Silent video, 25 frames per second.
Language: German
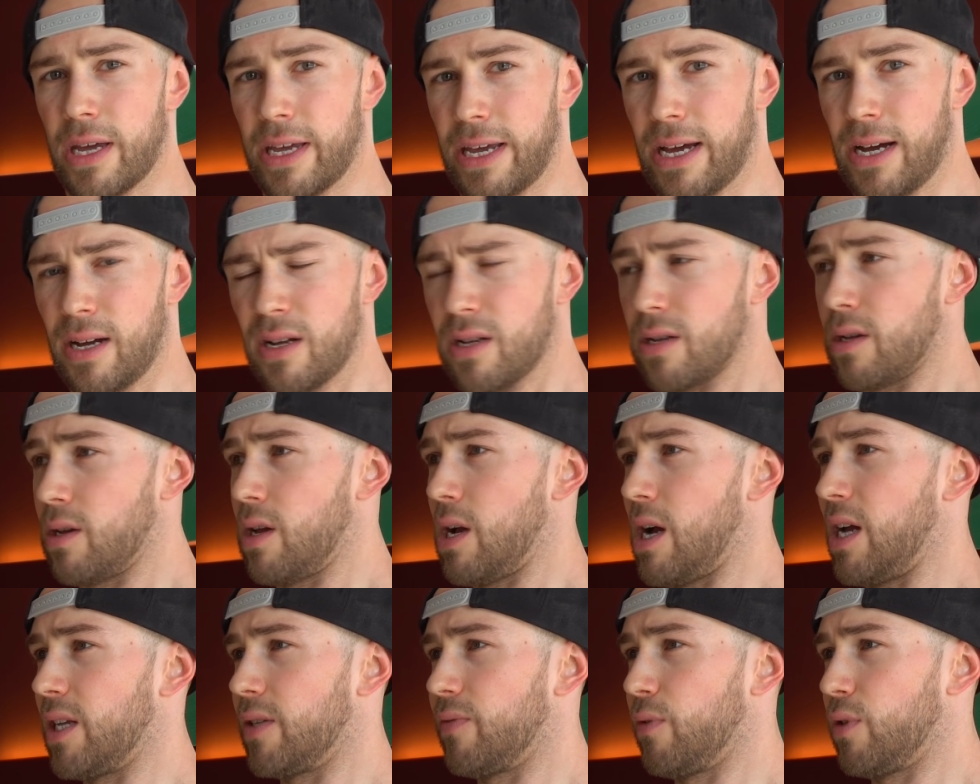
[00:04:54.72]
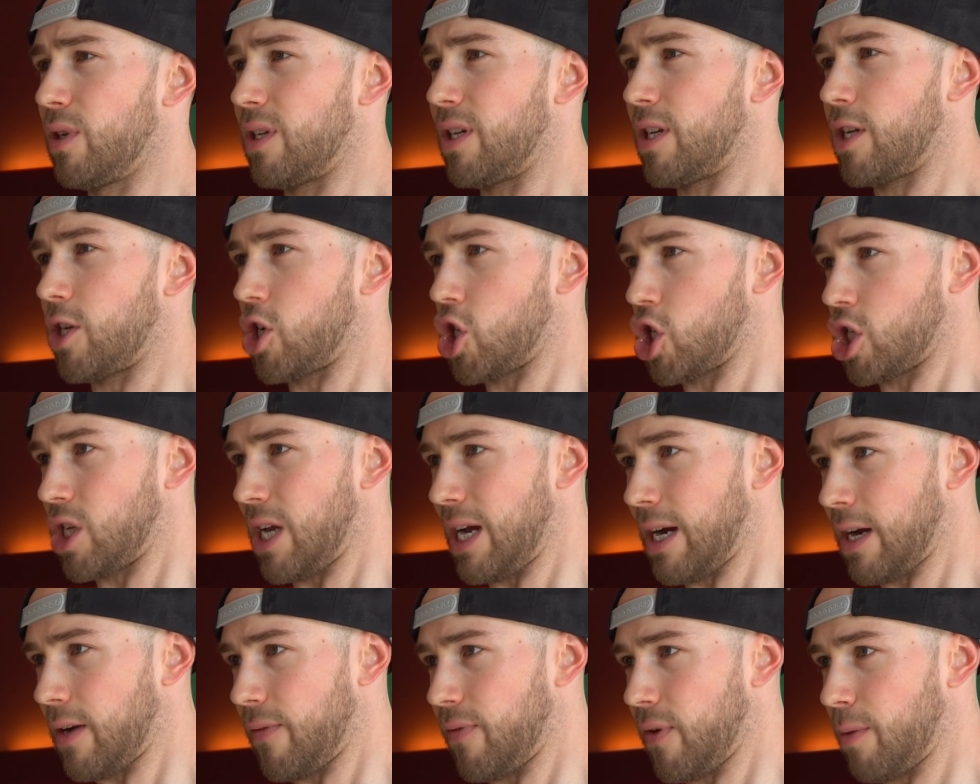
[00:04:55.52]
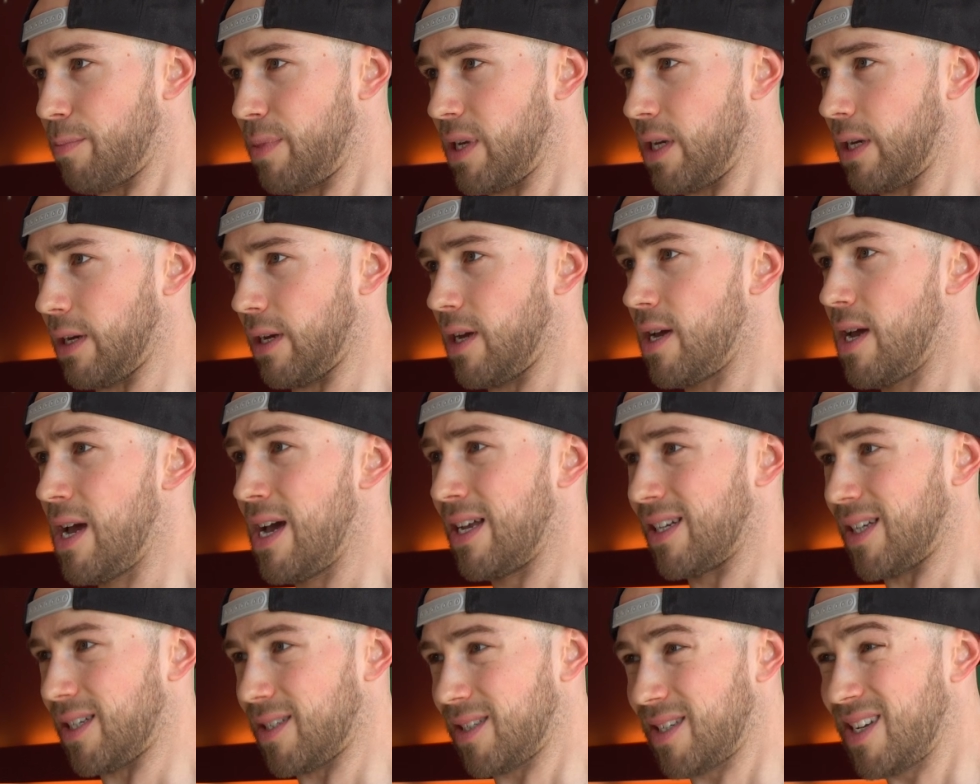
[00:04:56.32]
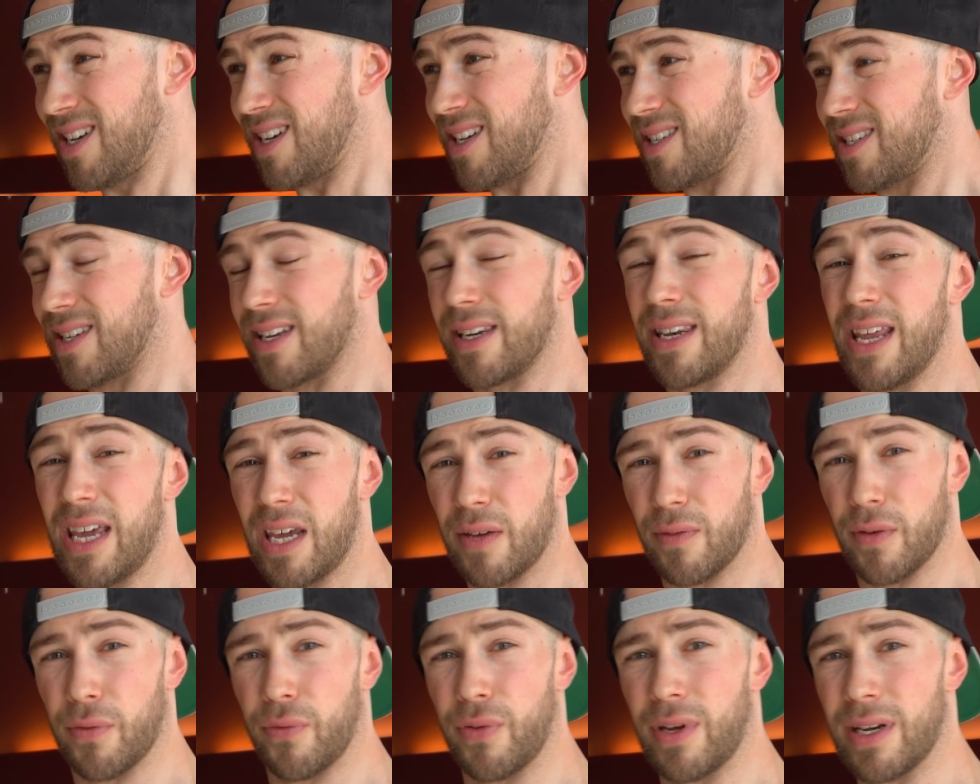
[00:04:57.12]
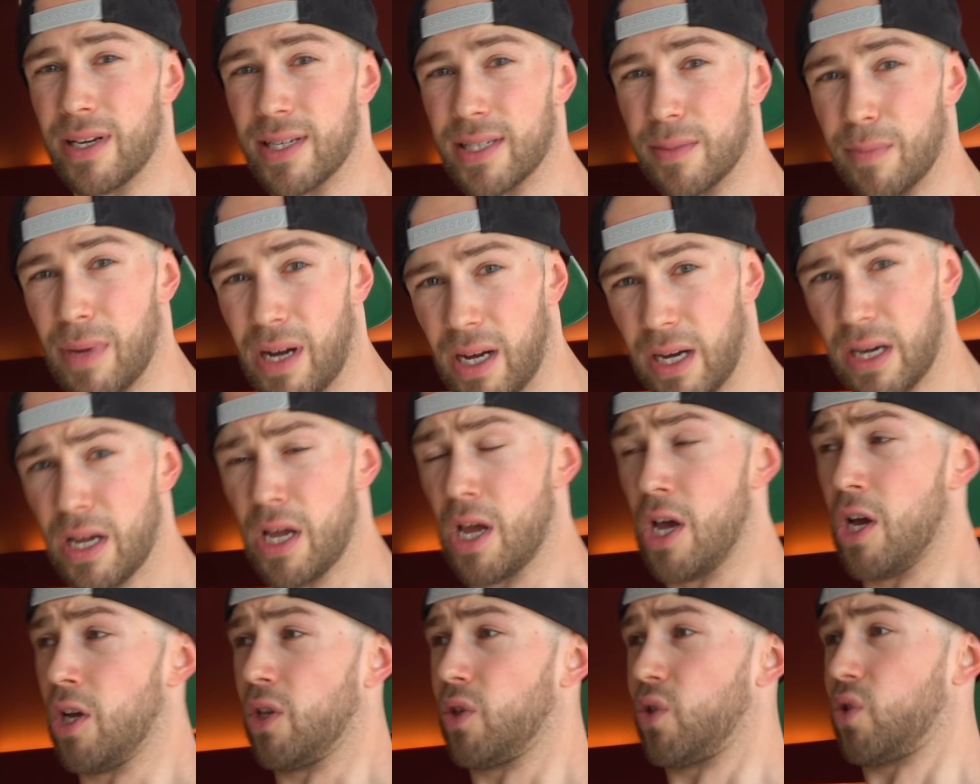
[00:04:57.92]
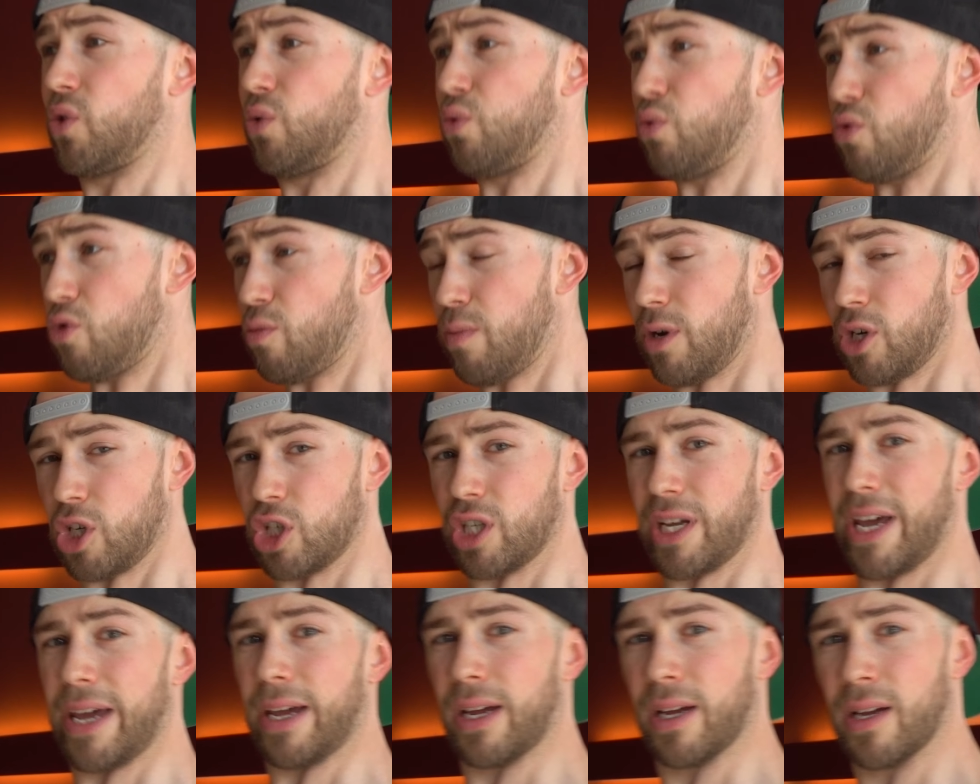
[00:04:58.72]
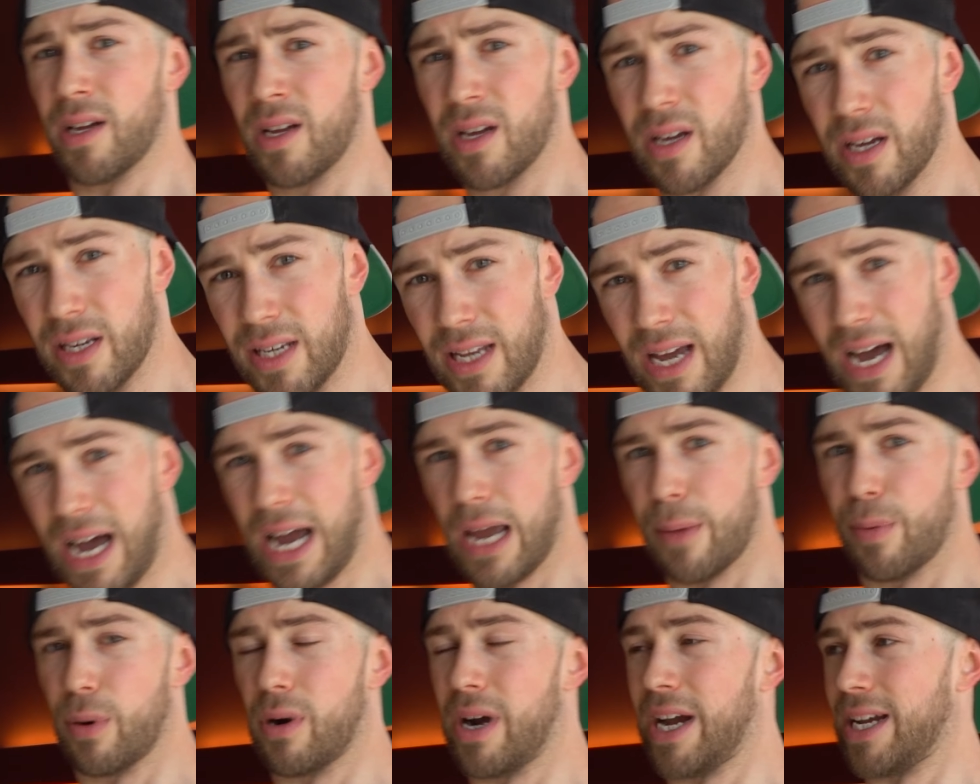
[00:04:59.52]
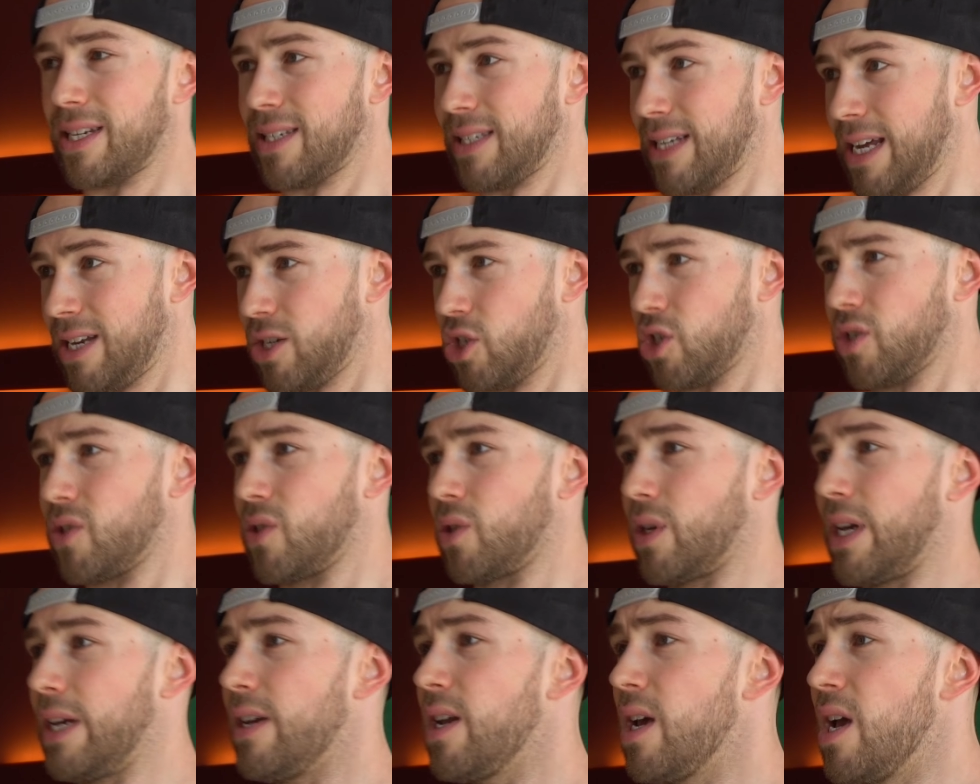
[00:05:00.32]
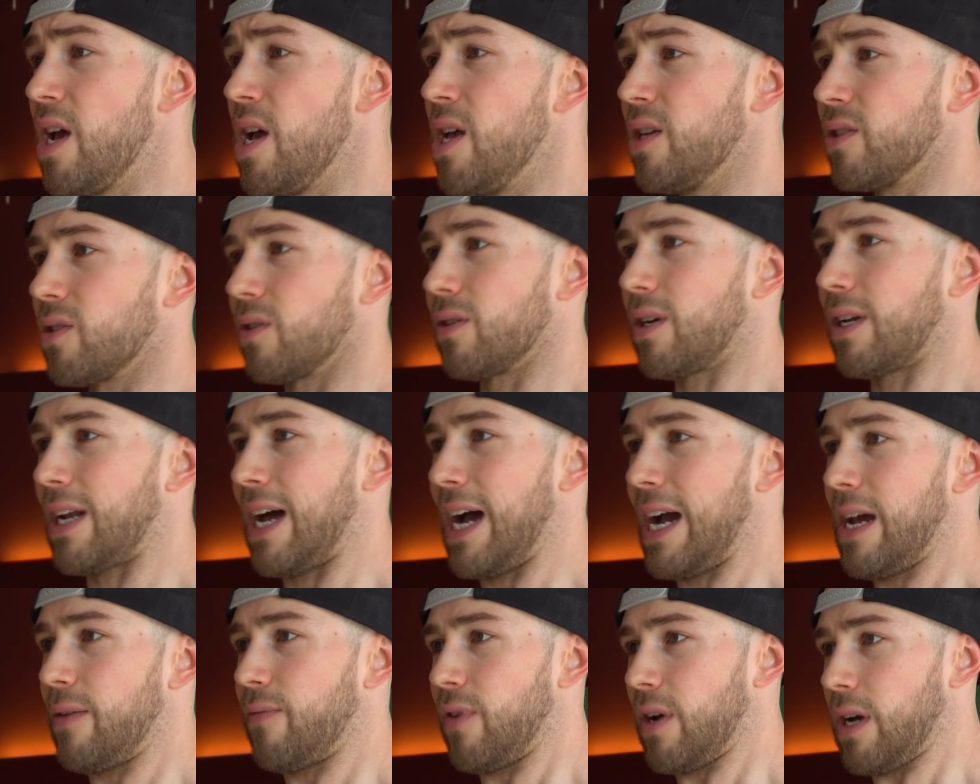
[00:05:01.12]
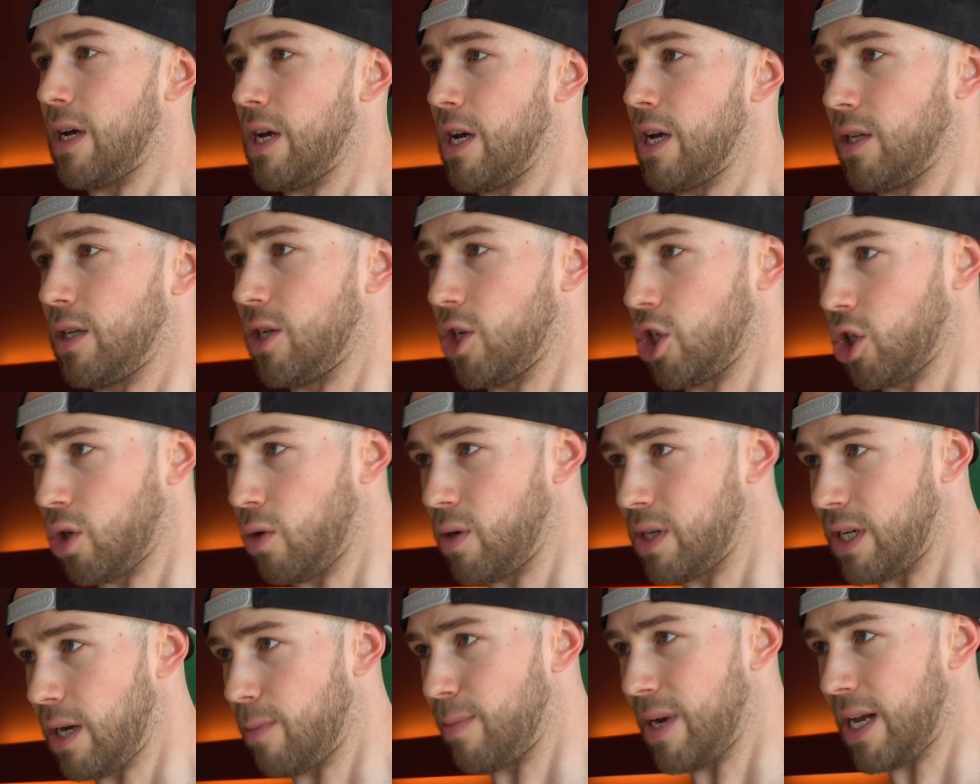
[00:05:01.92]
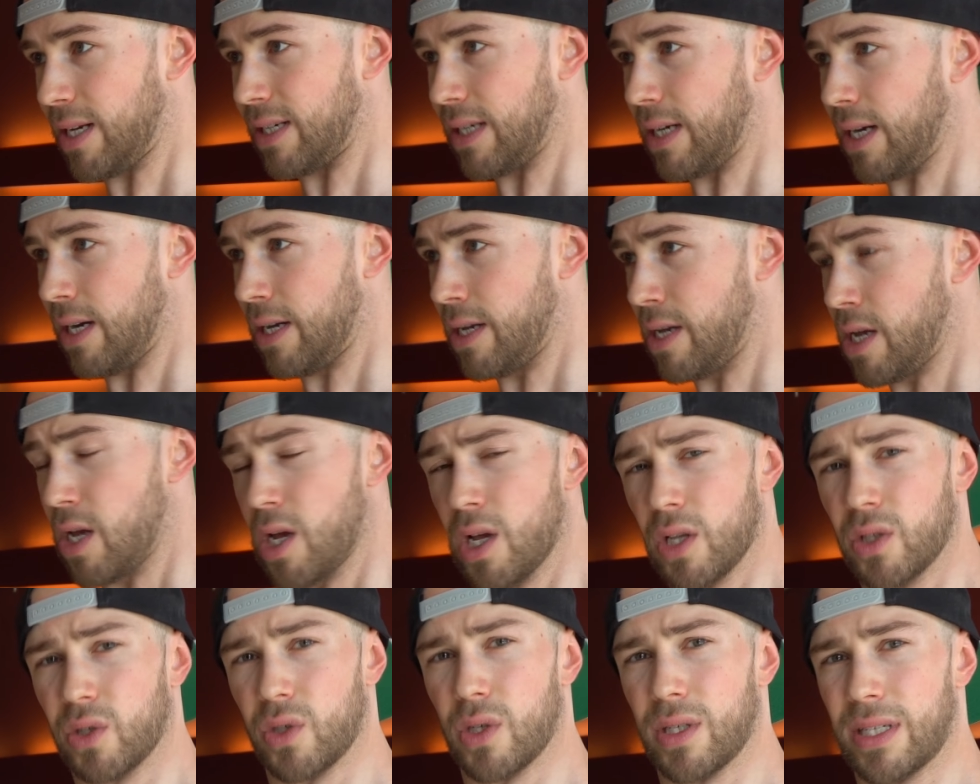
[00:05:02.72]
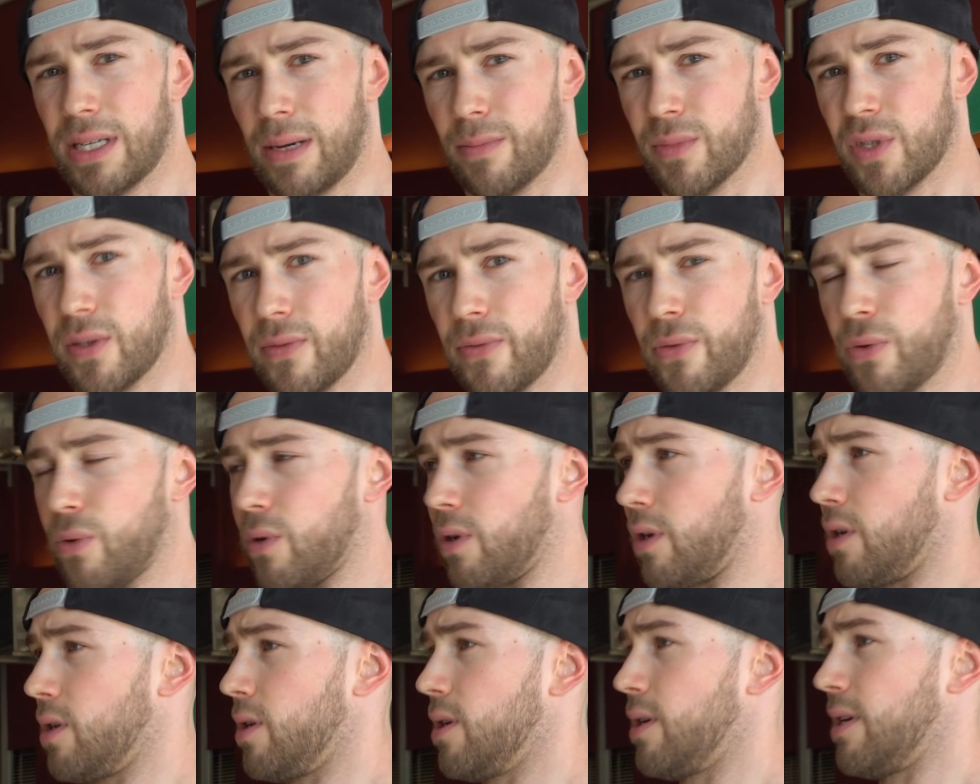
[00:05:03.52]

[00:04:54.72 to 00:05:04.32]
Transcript: Ja? Als würdet ihr die Stange verbiegen. Das Ziel ist hier nicht, wie viele es machen, zu überstrecken, in die Hyperextension zu gehen, sondern einfach die Schulterblätter zusammenzuführen.